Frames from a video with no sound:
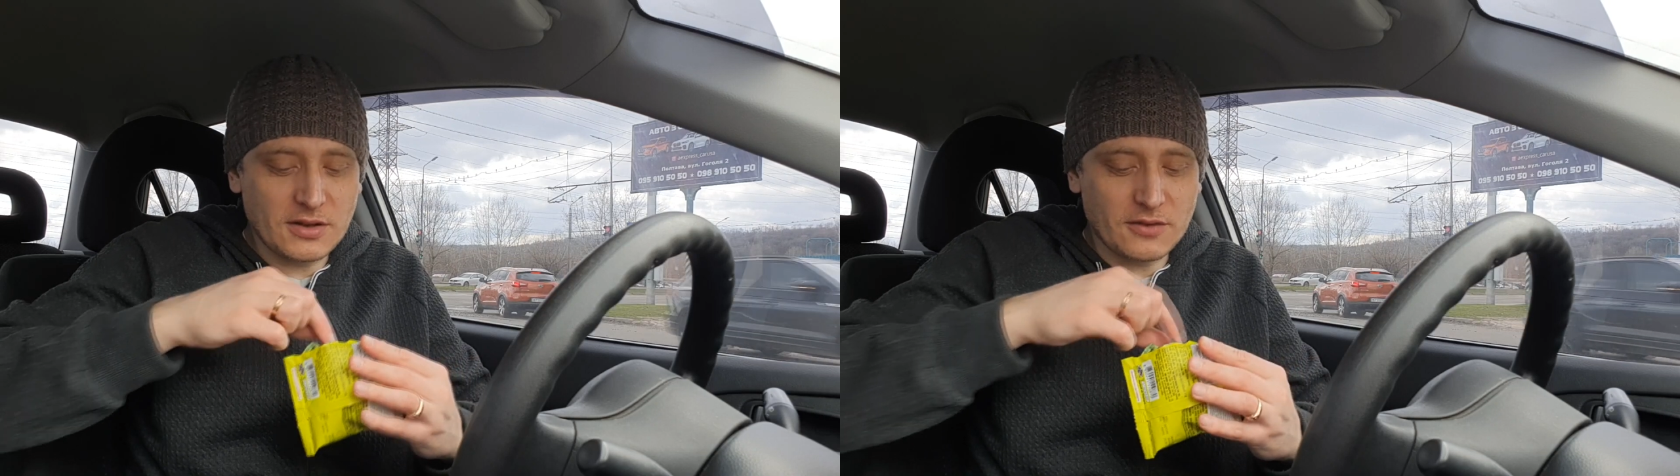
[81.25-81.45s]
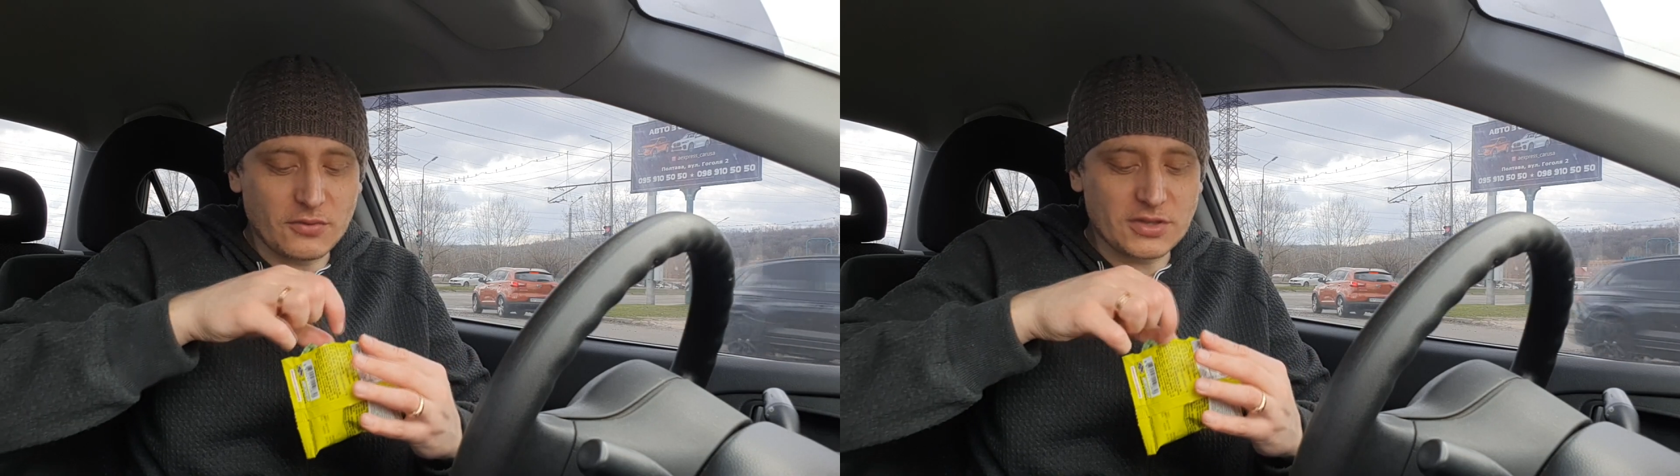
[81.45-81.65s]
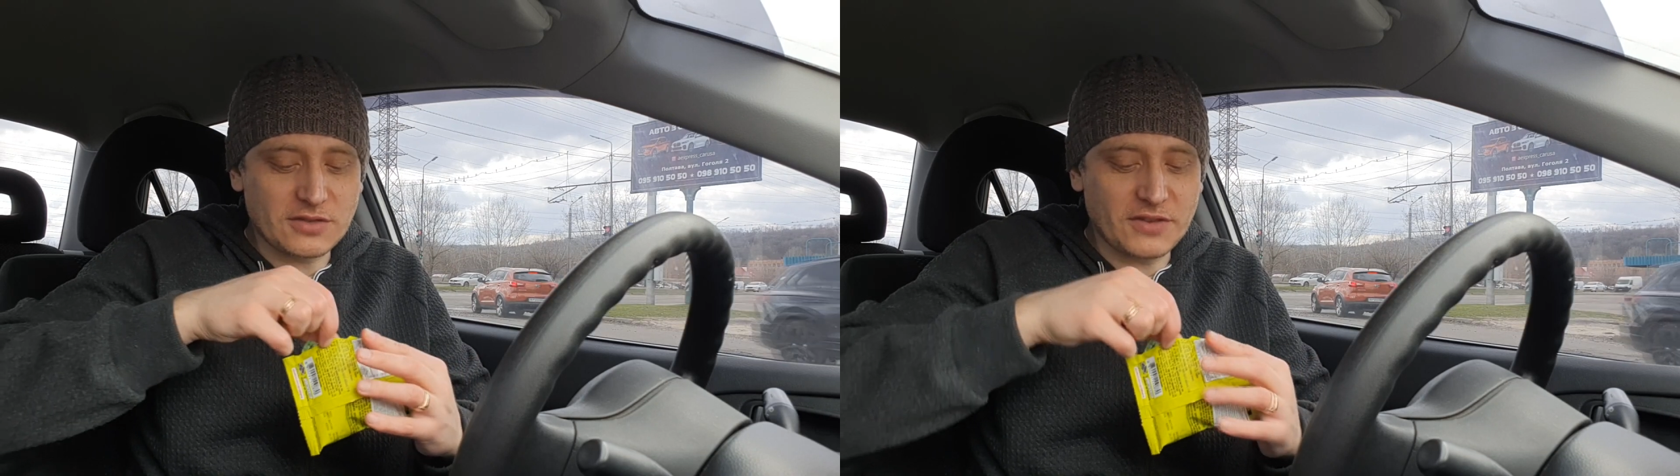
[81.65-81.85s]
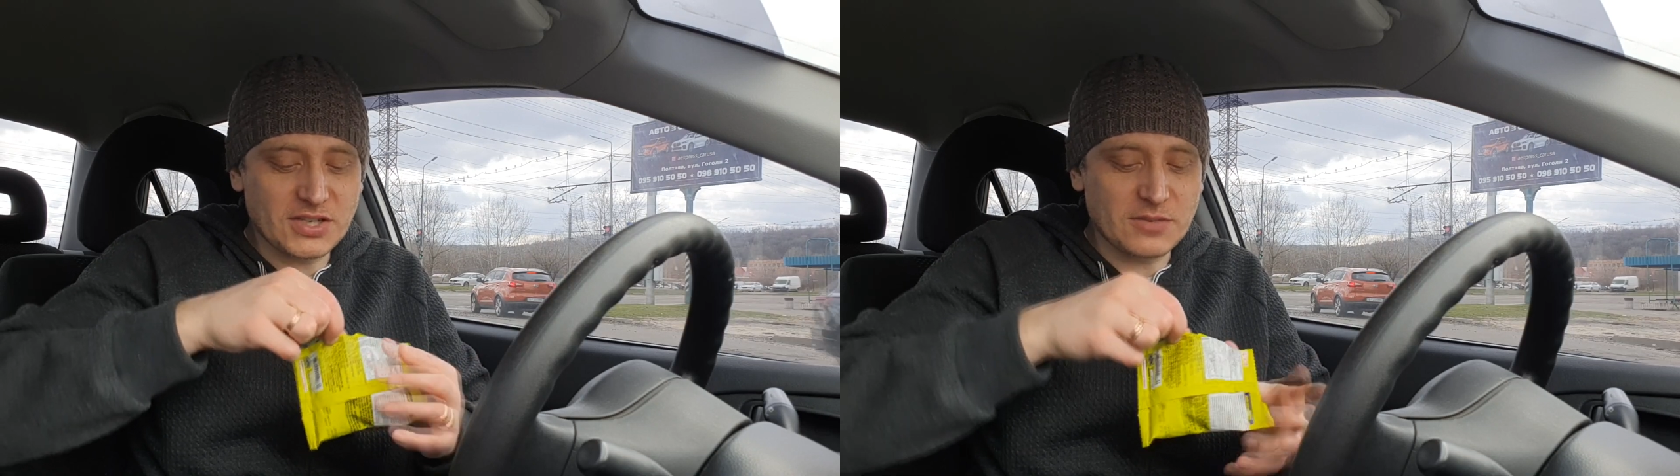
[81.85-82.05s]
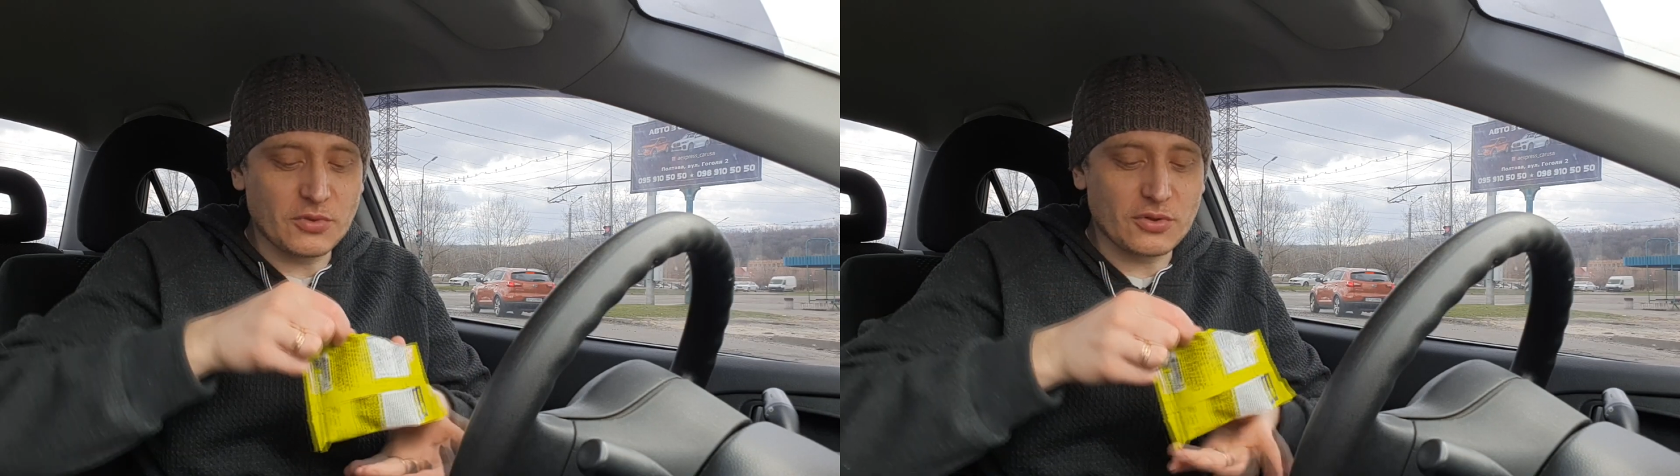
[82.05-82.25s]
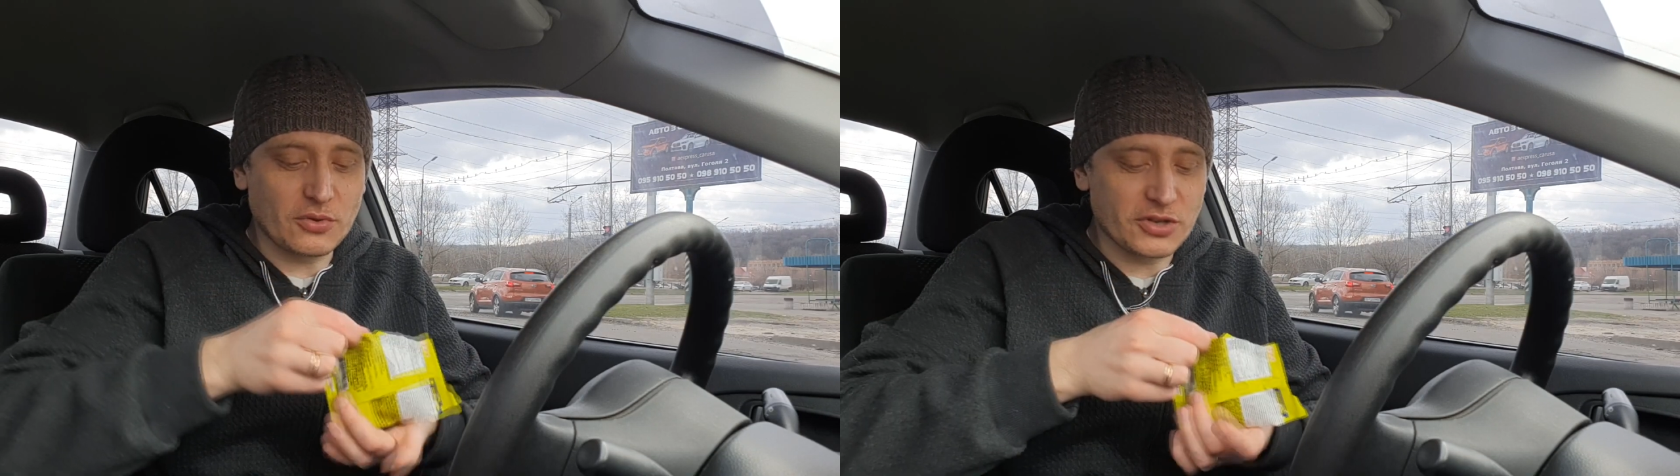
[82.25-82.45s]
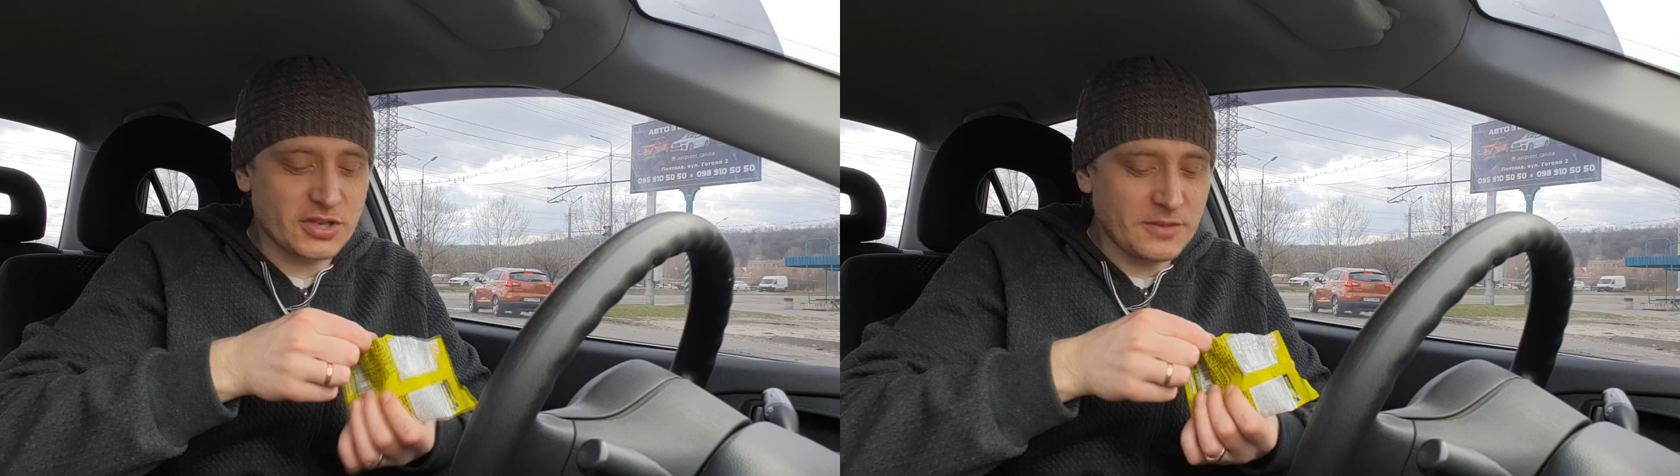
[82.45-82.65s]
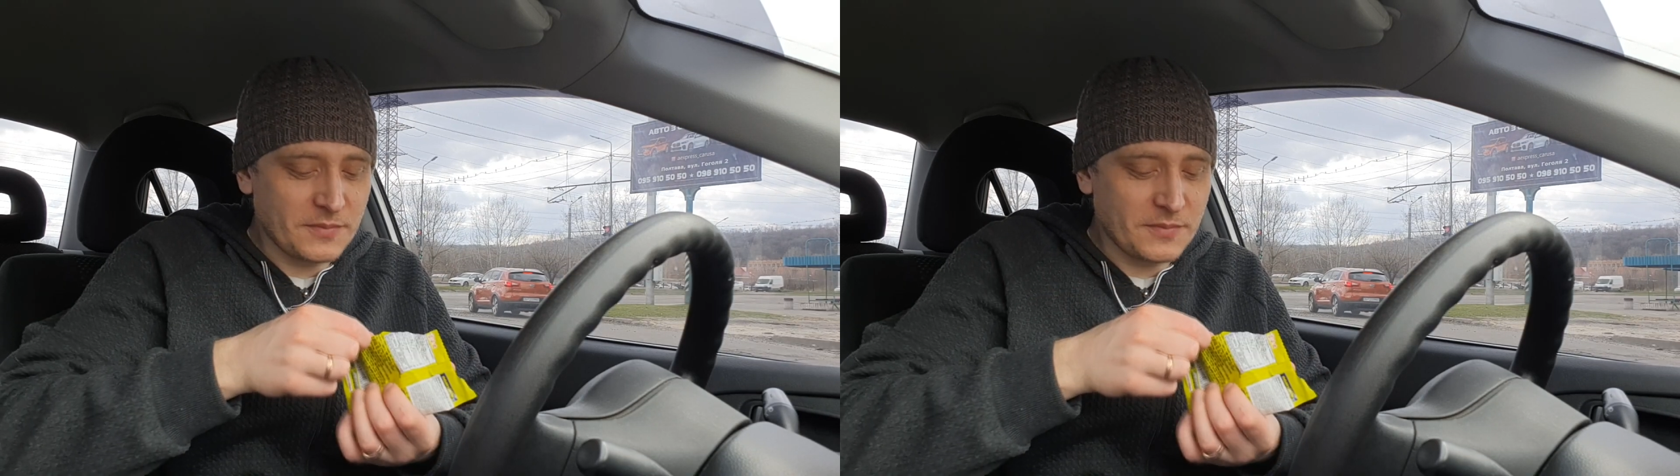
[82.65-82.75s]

Вот свежим он тоже